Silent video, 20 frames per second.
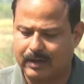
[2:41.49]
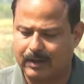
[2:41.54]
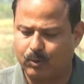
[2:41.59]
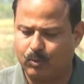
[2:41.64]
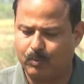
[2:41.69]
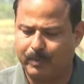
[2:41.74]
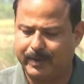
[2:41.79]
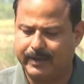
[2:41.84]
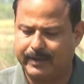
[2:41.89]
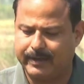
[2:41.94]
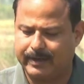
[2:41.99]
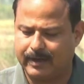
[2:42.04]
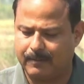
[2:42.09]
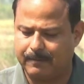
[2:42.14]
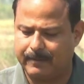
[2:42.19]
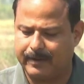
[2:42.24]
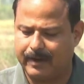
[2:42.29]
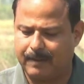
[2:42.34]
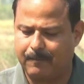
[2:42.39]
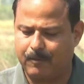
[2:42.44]
को भी
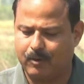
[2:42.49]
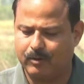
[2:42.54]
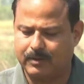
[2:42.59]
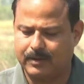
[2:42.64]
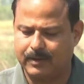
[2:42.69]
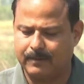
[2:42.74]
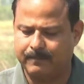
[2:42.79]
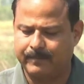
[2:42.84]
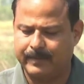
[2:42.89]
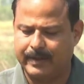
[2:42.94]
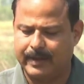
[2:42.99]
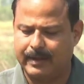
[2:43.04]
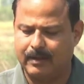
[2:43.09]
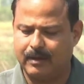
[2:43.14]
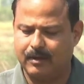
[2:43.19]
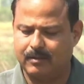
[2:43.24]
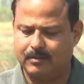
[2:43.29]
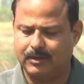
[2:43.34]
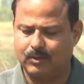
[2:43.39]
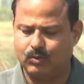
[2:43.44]
टिकट मिलना बहुत
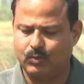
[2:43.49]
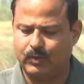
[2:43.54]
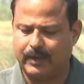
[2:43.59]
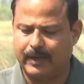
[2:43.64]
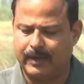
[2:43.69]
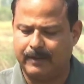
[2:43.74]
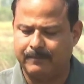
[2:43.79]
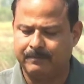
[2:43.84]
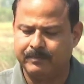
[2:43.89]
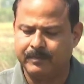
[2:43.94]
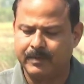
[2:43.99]
ज़रूरी है